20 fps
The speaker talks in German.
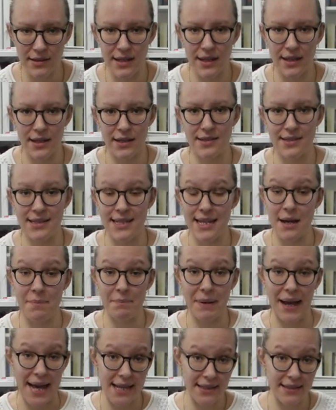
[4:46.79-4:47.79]
der sehr
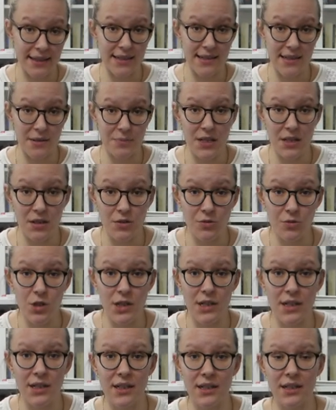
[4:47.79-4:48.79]
breit rezipiert
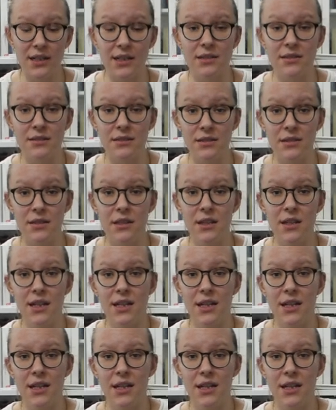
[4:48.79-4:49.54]
wurde in,